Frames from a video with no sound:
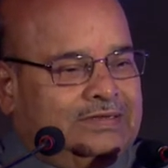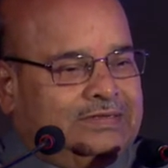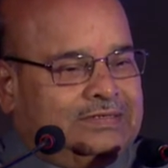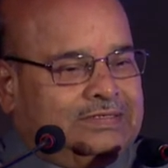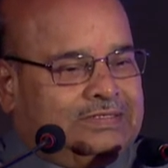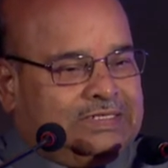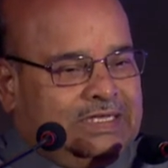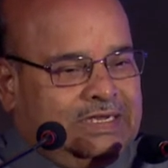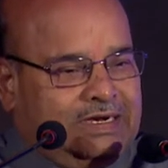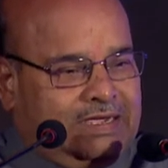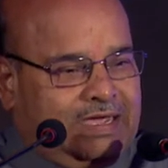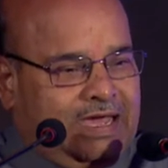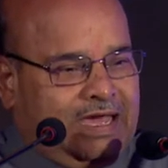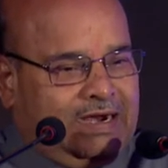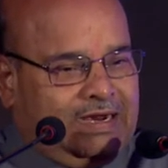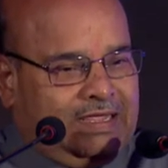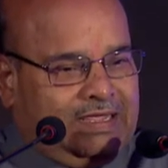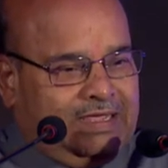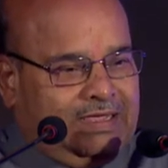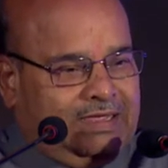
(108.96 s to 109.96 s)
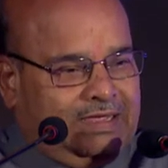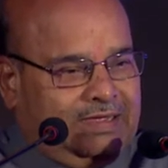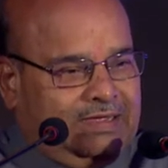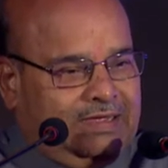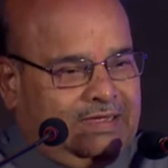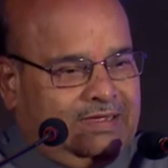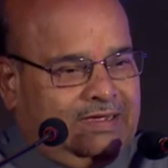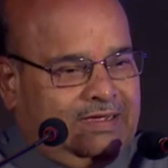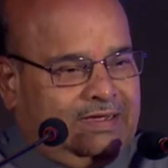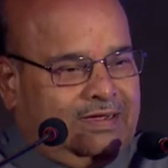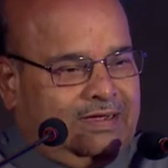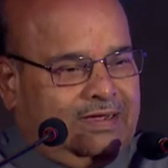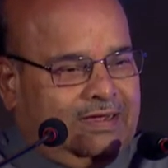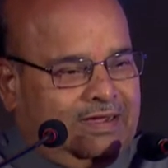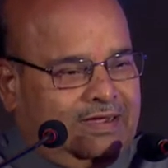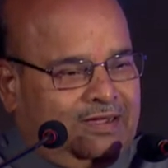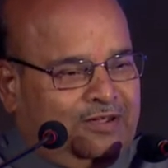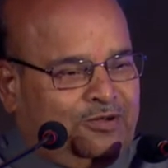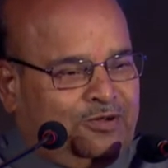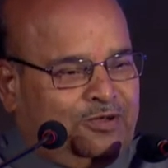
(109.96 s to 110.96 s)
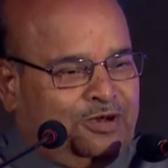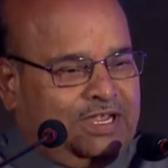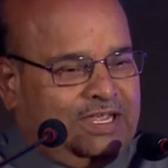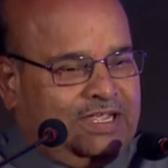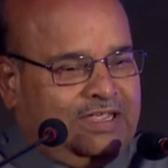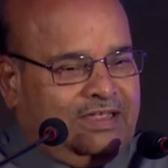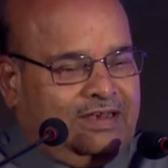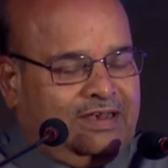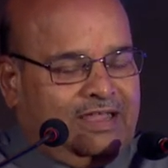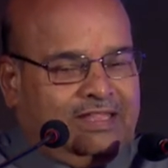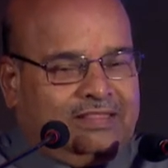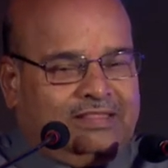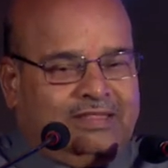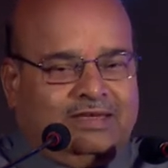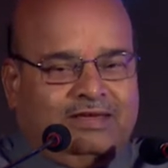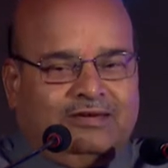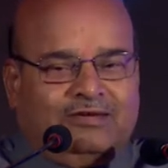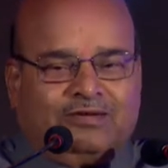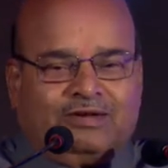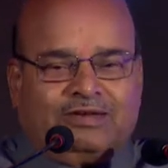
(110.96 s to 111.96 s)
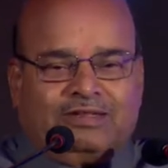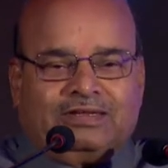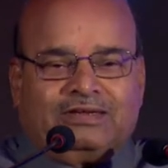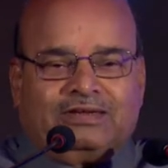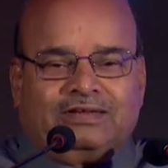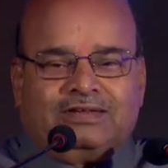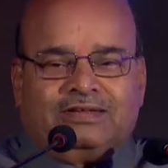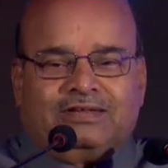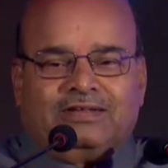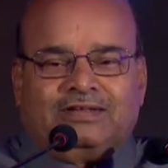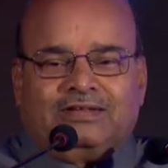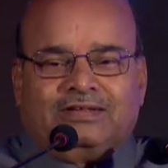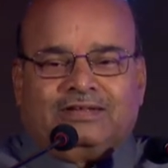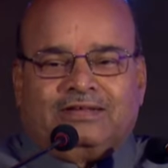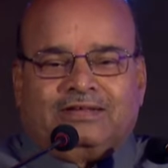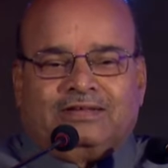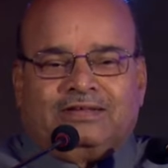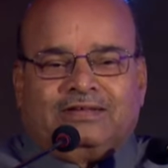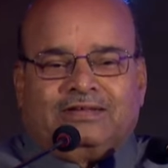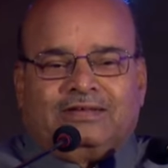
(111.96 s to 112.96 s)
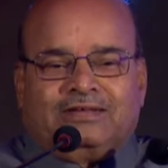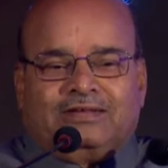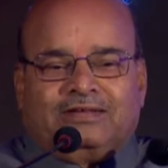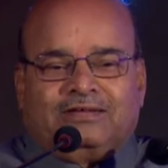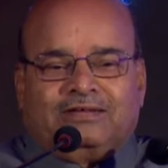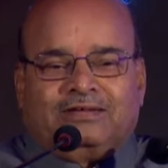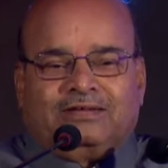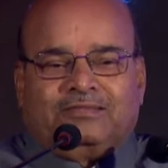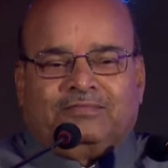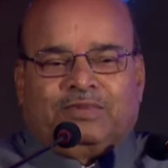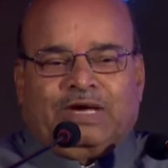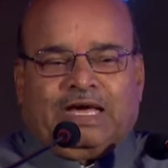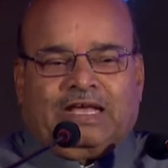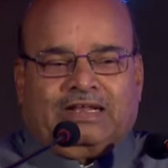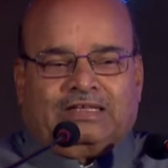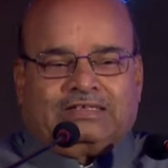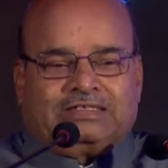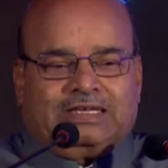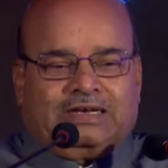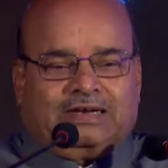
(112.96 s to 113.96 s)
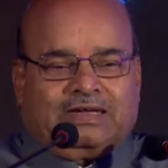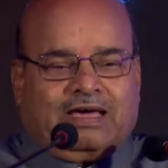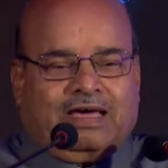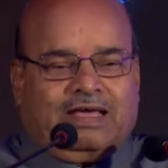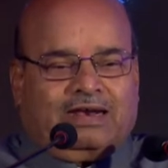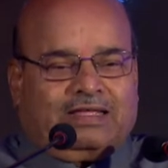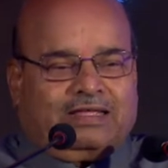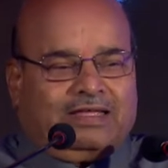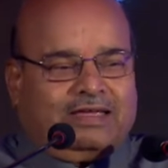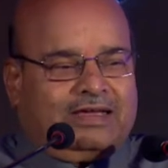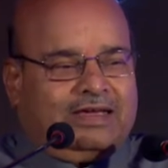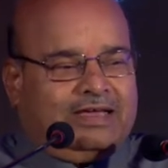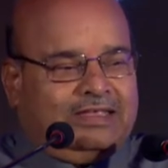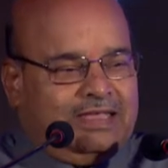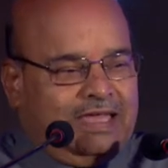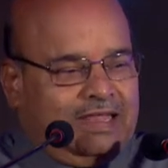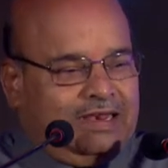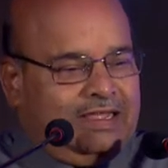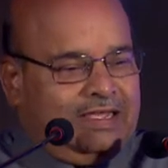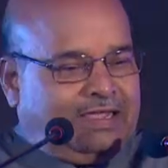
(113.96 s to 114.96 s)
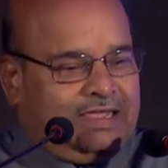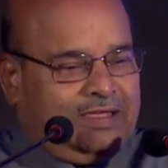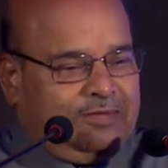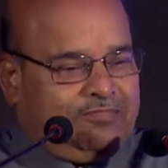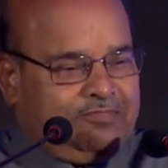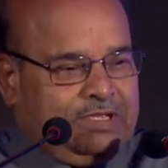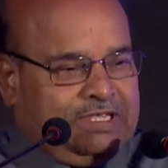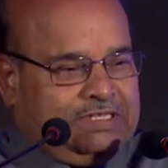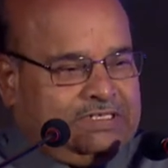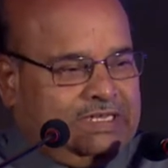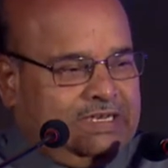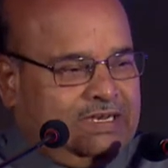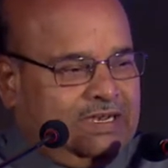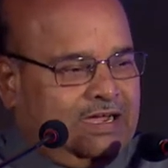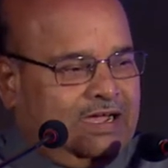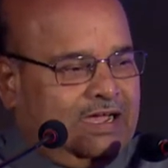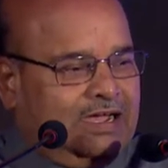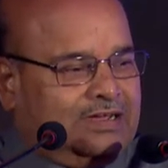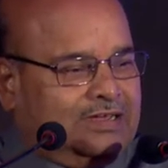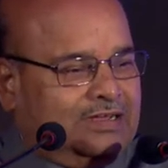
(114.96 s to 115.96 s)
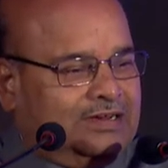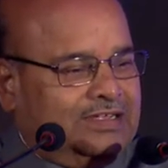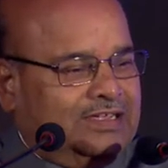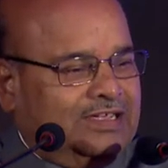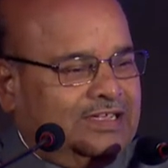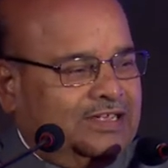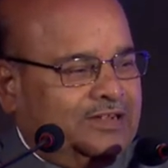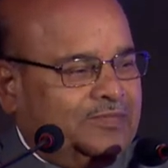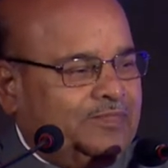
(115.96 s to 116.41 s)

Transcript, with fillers: सरकार के अंग होने के नाते और भारत सरकार के खजाने के पैसे लगा करके